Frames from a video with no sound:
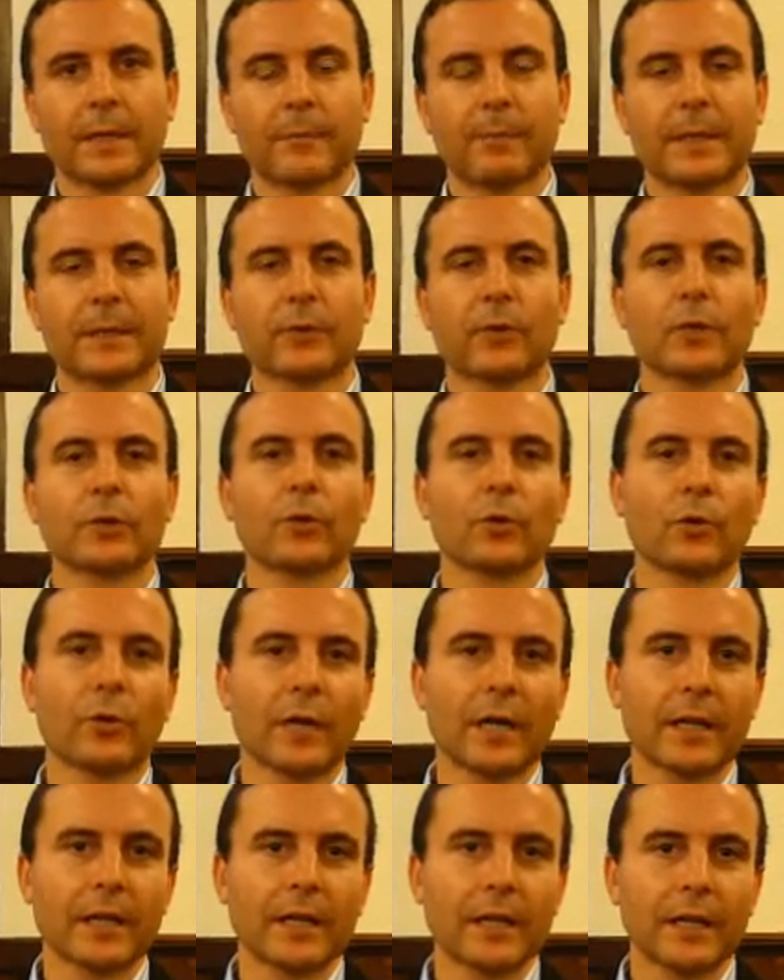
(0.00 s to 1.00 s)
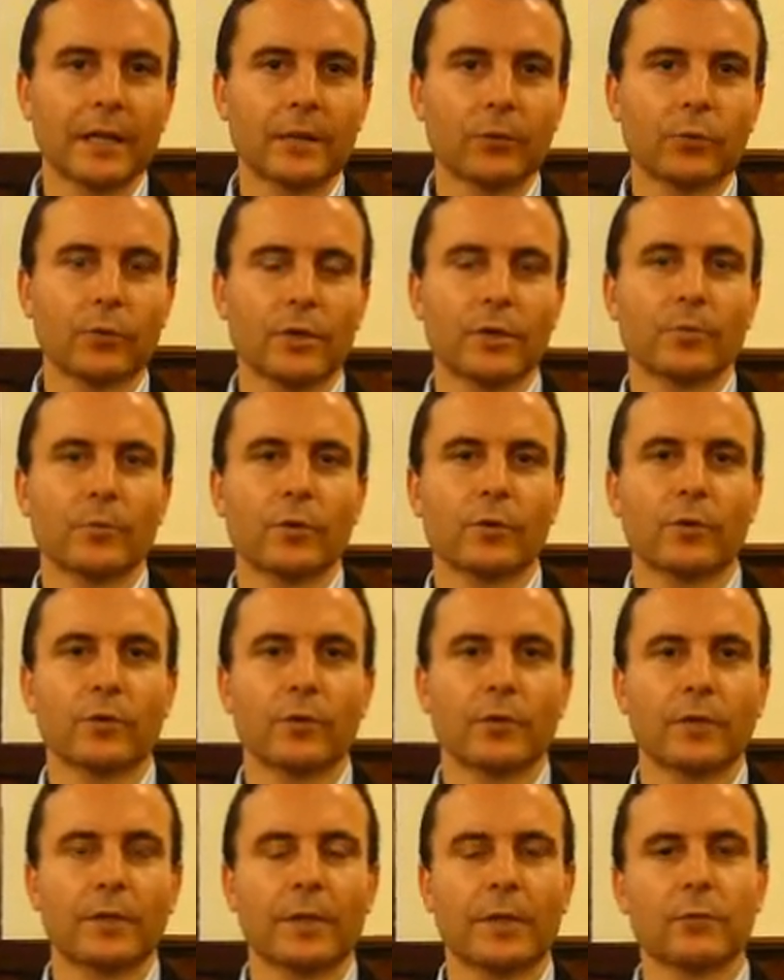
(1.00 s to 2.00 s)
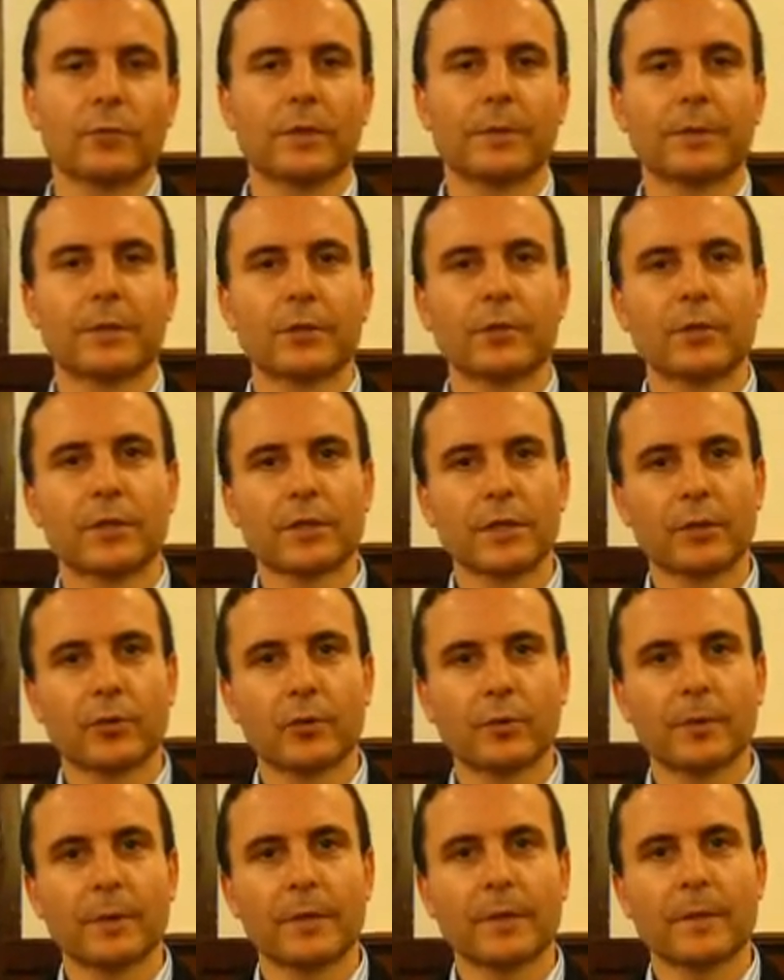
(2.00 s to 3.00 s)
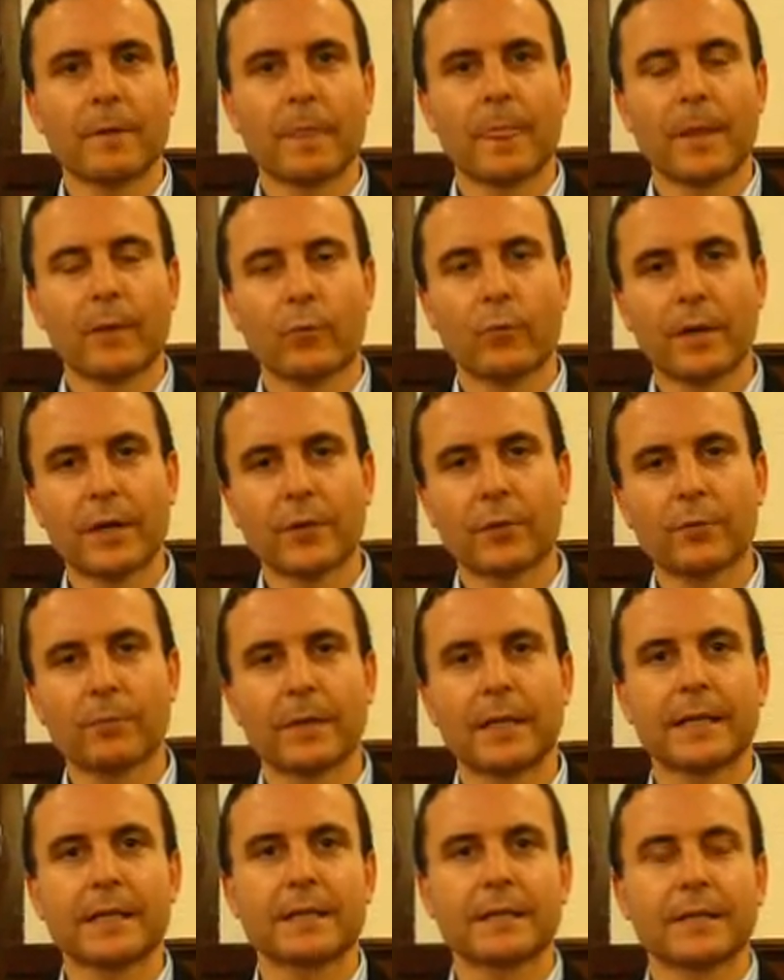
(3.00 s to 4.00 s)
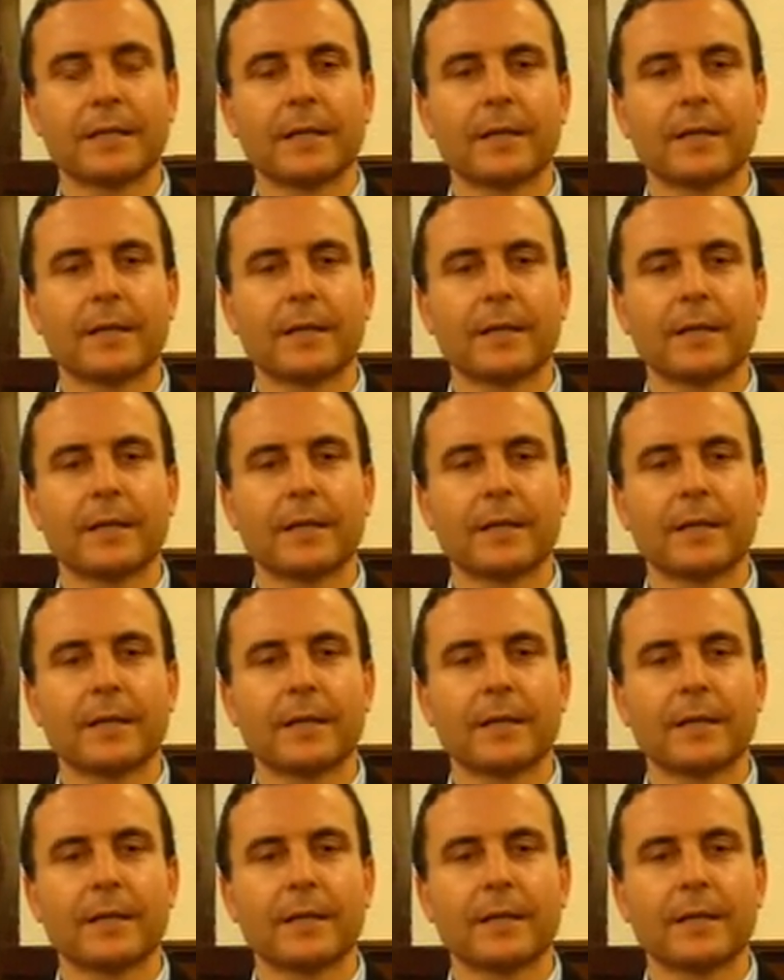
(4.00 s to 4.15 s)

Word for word: El Patronato Local de Turismo del Ayuntamiento de Segorbe, un año más,